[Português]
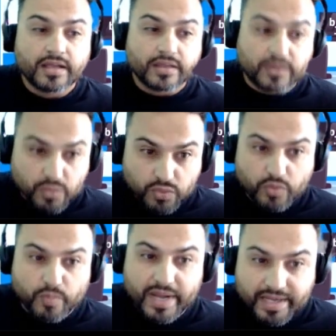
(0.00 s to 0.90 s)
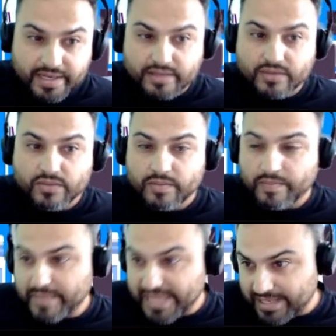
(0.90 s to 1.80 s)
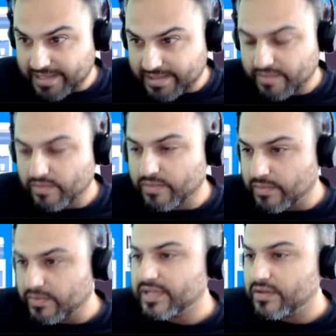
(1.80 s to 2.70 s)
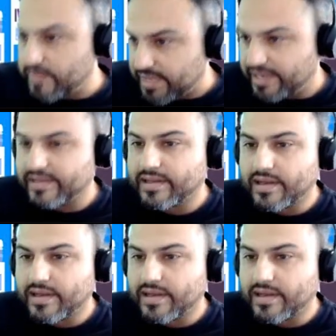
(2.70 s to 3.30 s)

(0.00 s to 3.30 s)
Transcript: tudo pagando milhas, usando milhas.